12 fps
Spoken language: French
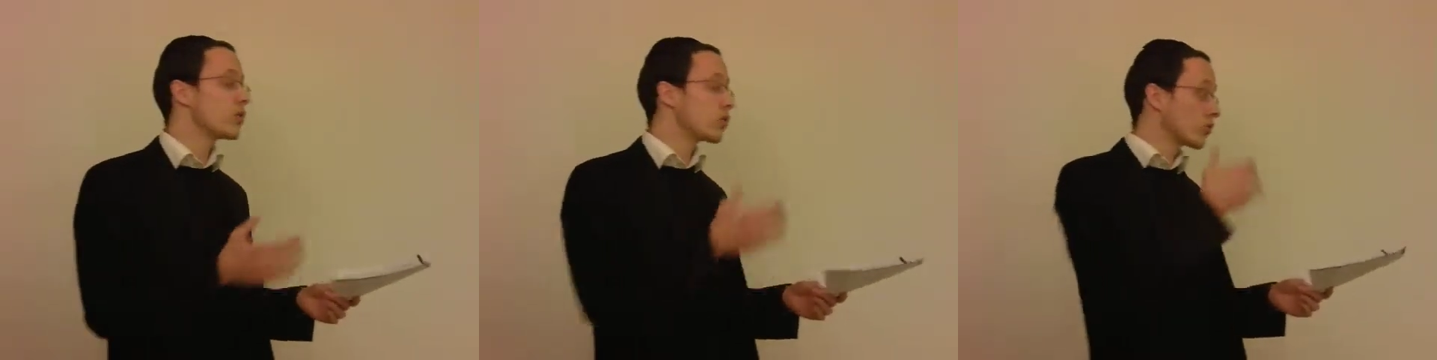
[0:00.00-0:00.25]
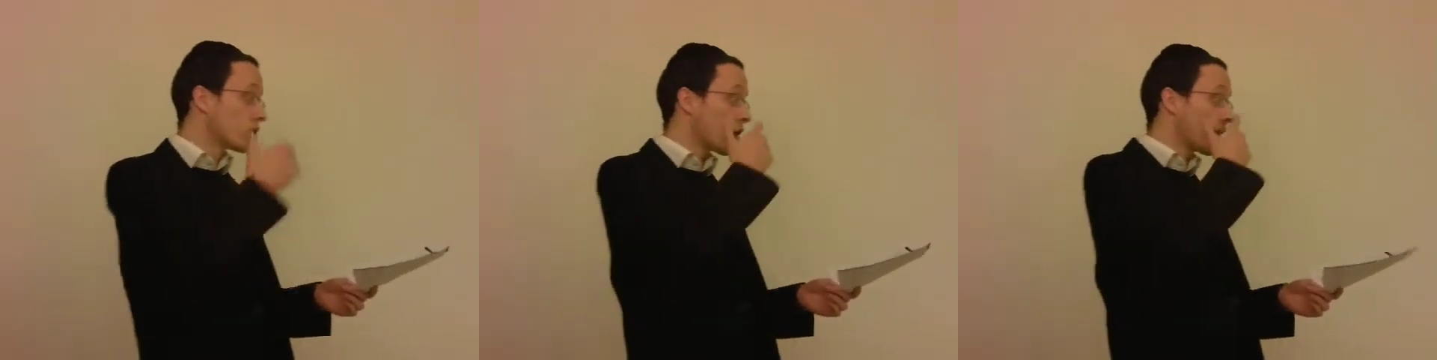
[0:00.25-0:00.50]

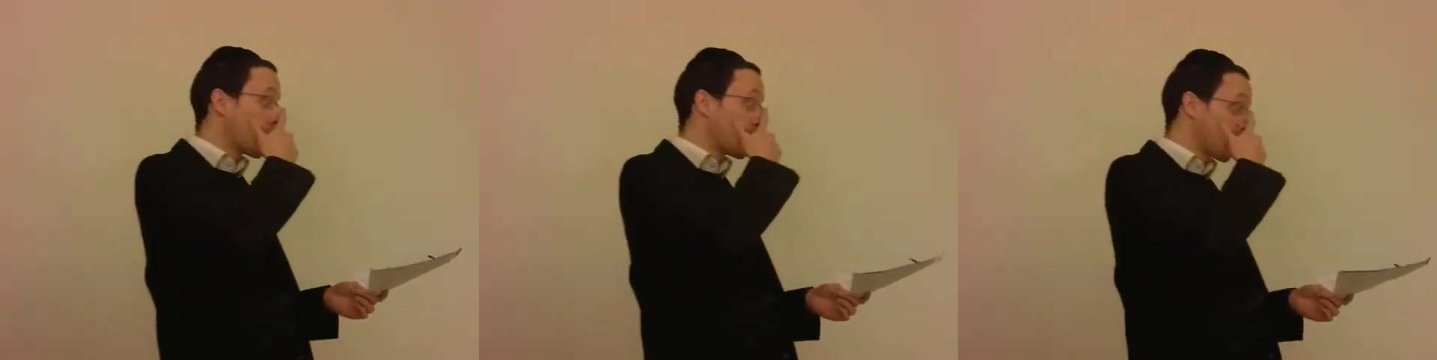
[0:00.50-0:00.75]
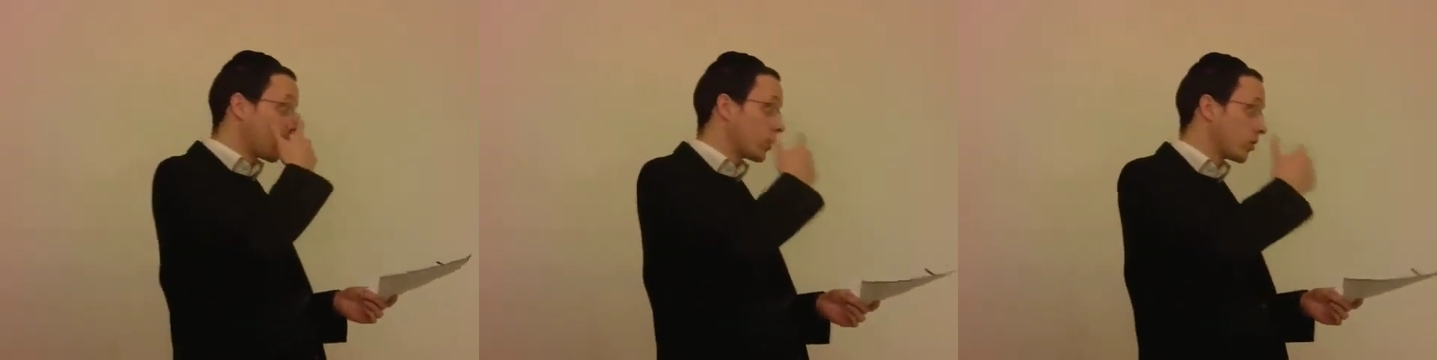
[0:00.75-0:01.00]
Donc
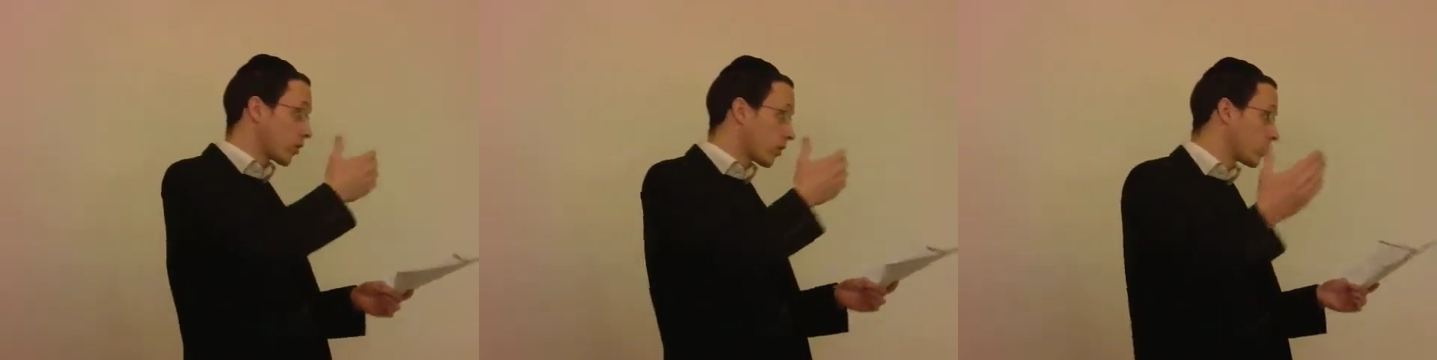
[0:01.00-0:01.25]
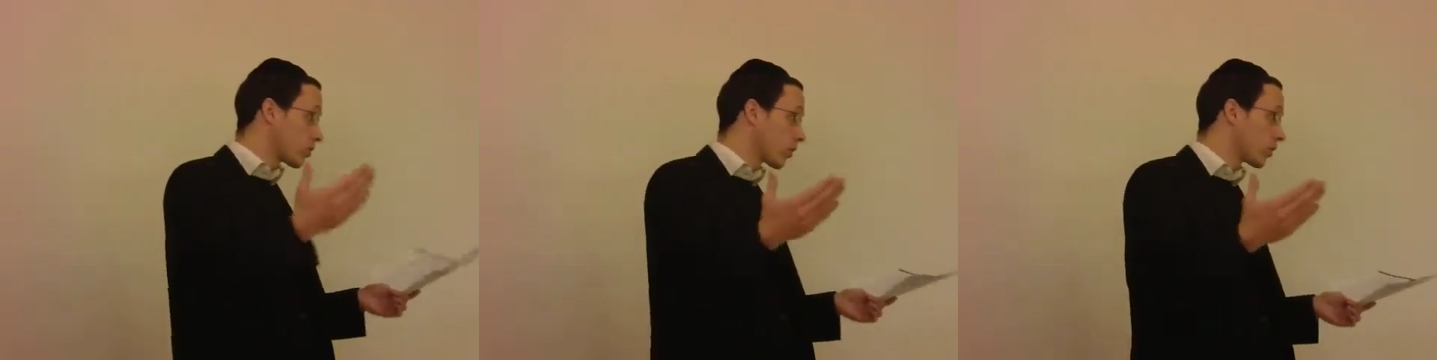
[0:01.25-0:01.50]
normalement, il aurait
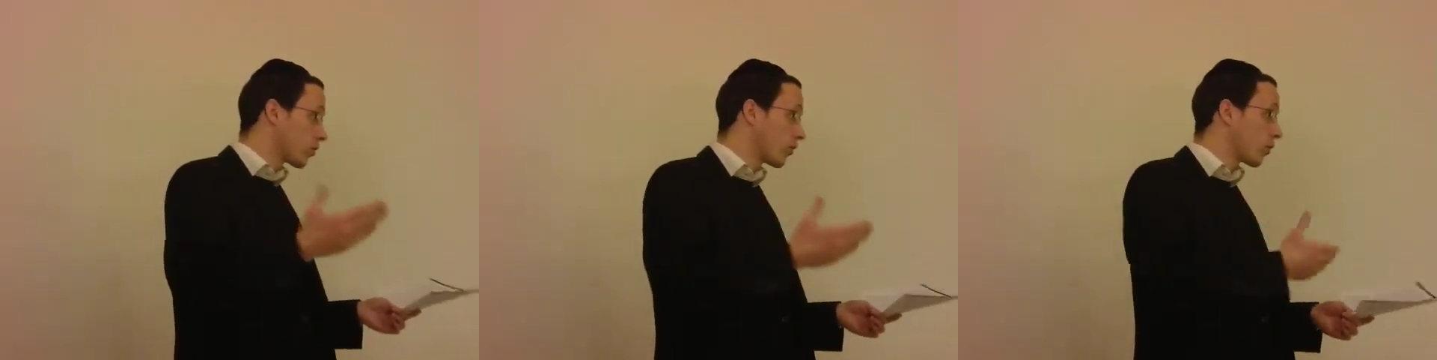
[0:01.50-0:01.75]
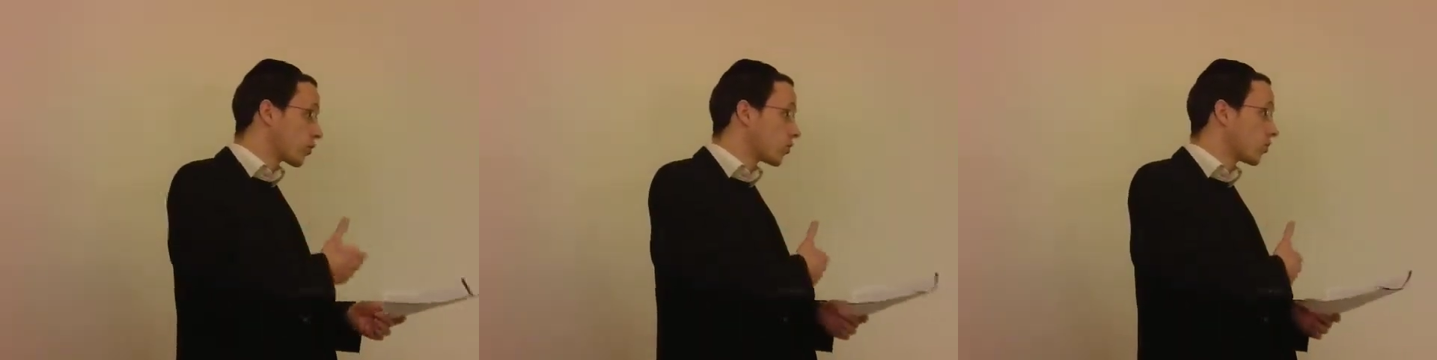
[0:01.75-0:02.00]
dû retrouver
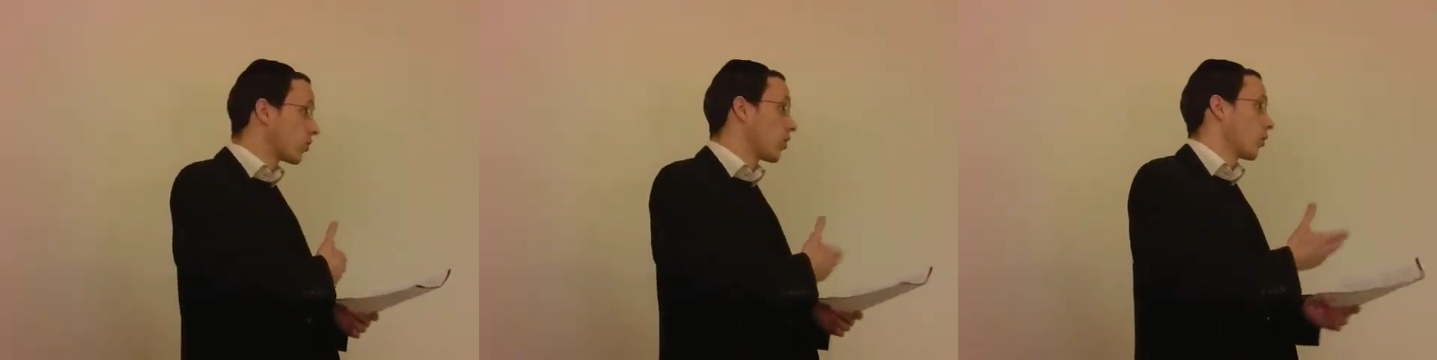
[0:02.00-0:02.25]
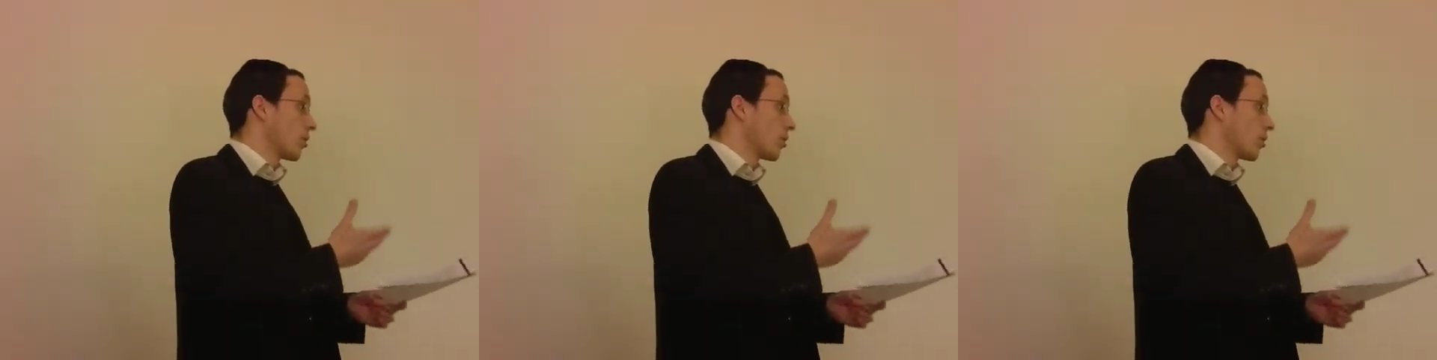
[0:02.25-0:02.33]
en,